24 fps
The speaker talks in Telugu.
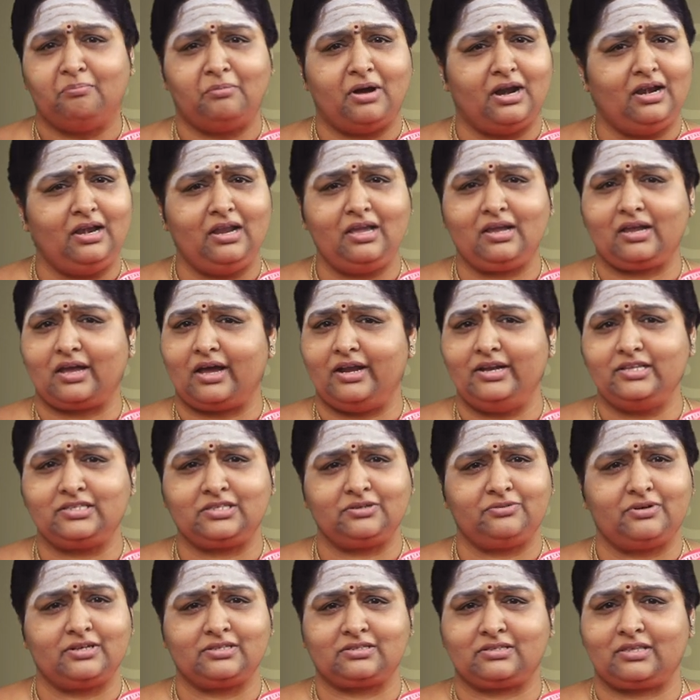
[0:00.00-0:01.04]
మళ్ళీ
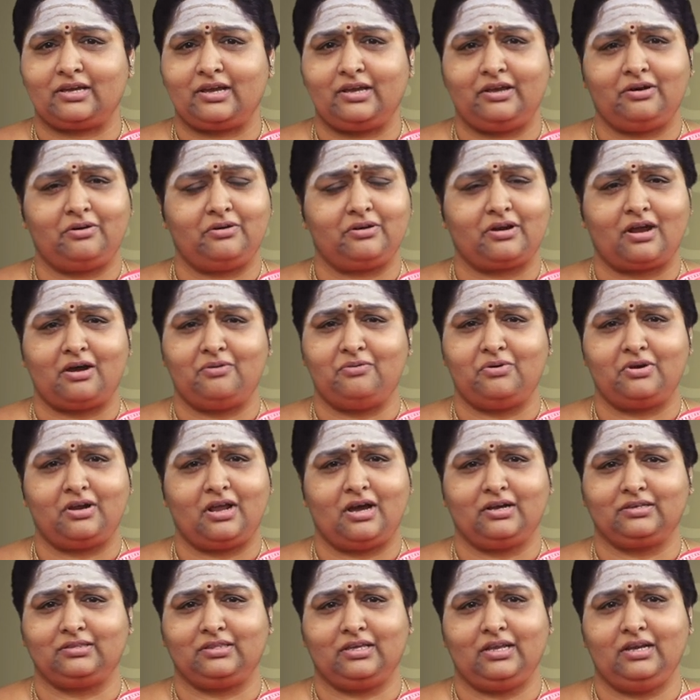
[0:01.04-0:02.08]
కలిసి వస్తాయో రావో
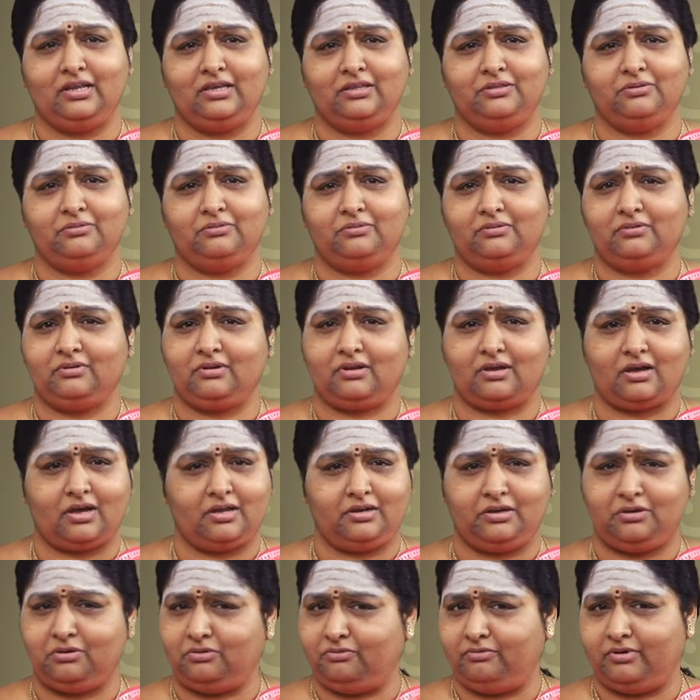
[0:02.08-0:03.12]
నాకు తెలియదు
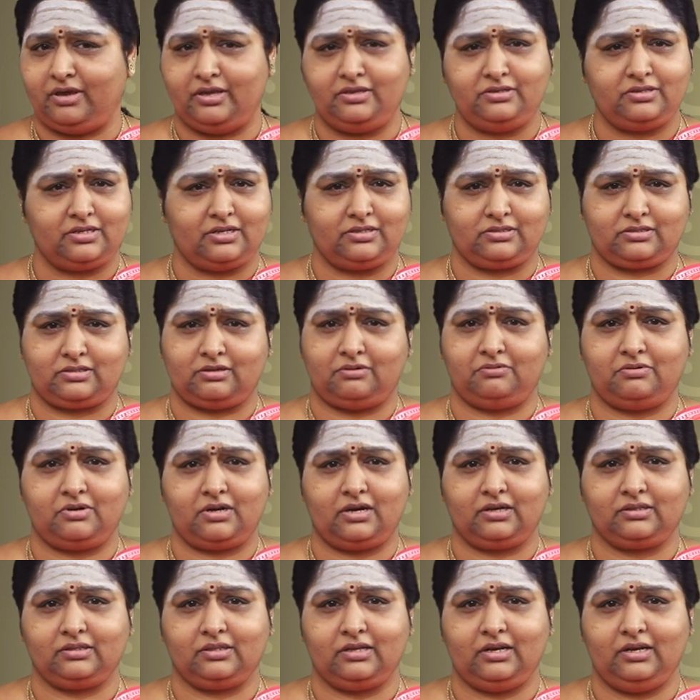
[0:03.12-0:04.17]
కానీ నువ్వేం చేస్తావో
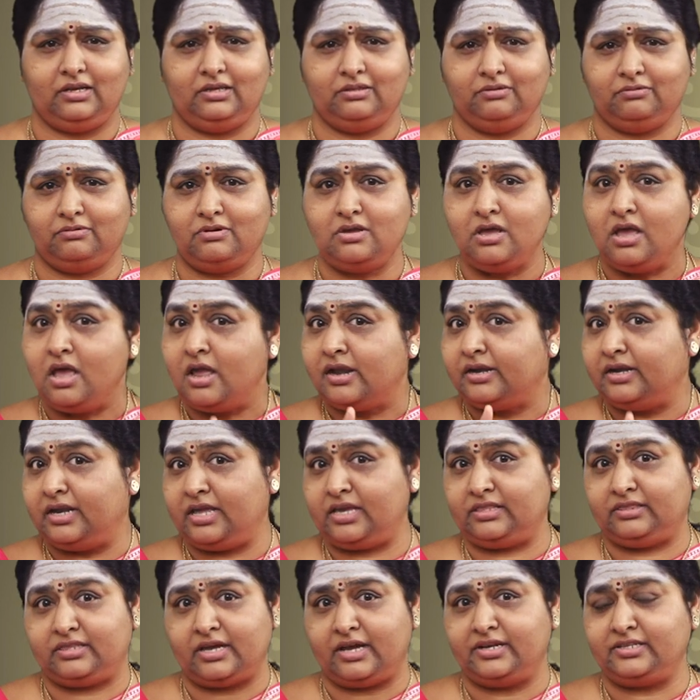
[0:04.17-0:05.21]
నాకు తెలియదు నీ
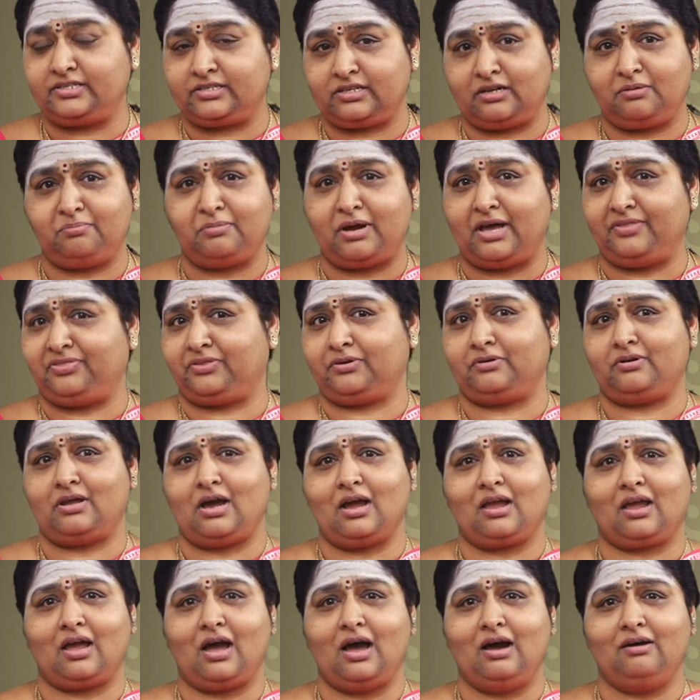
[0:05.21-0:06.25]
దర్శనం మాత్రం
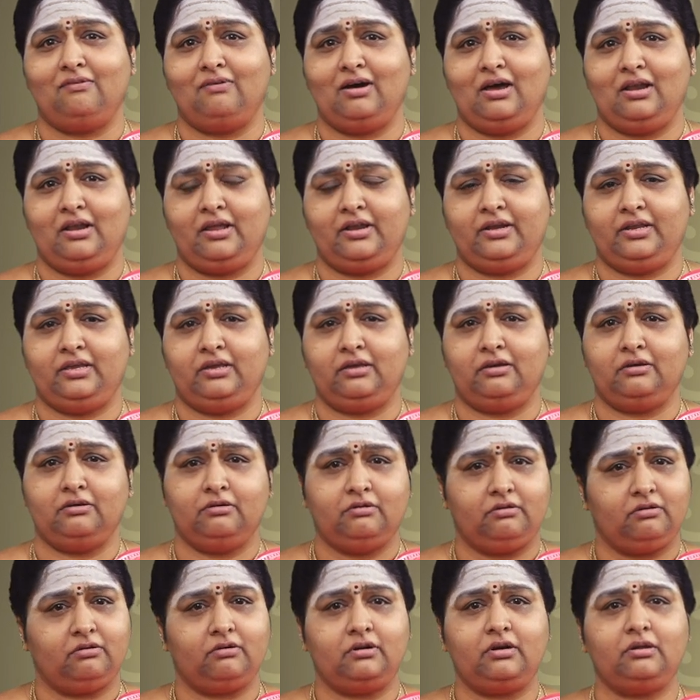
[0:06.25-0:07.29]
నాకు కావాలని
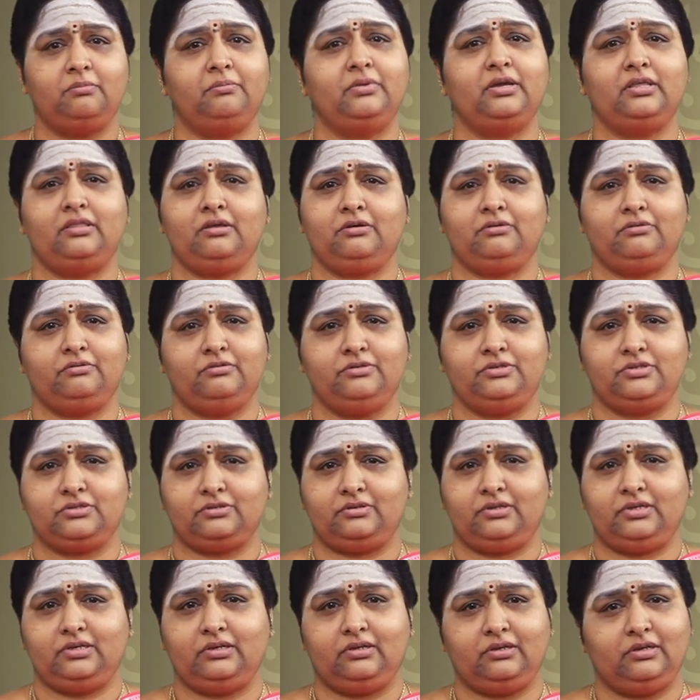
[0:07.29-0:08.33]
రోడ్డు మీద
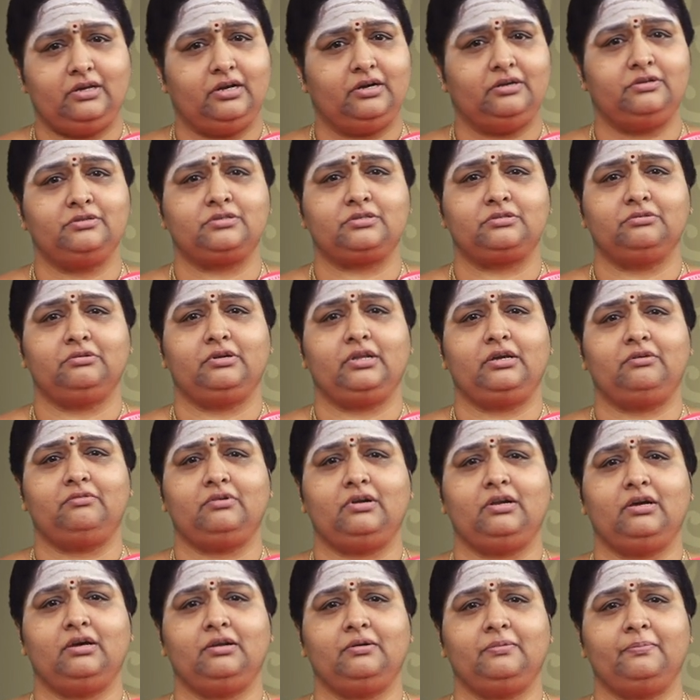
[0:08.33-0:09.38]
కూర్చుని ఏడుస్తూనే
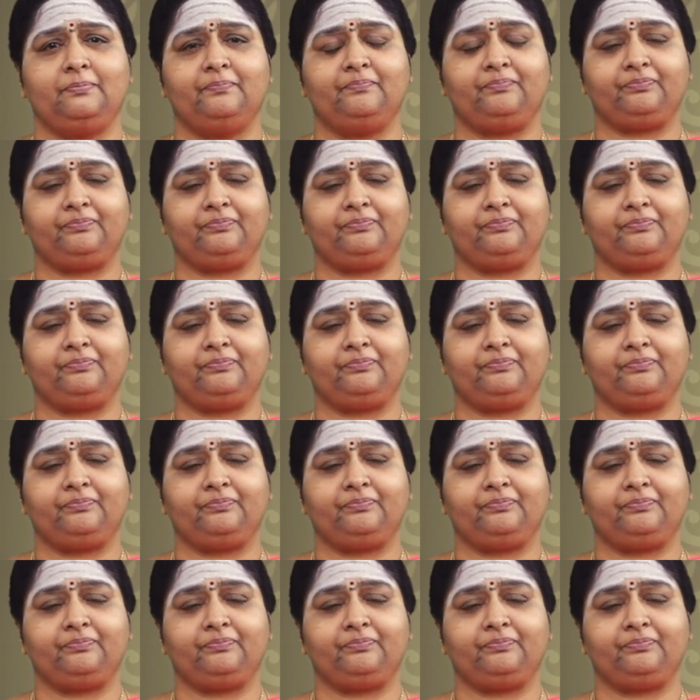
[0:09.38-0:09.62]
ఉన్నాను